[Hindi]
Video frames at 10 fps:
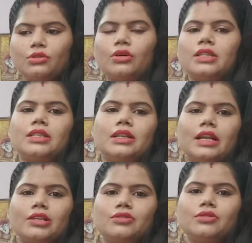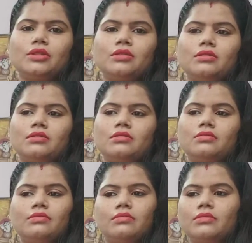थोड़ा सा रिलैक्स हुई
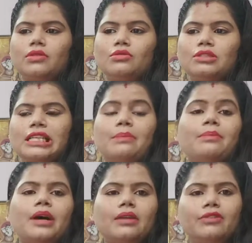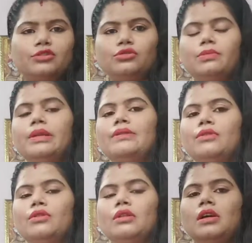उसके बावजूद भी
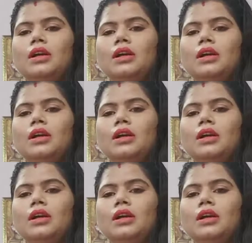वो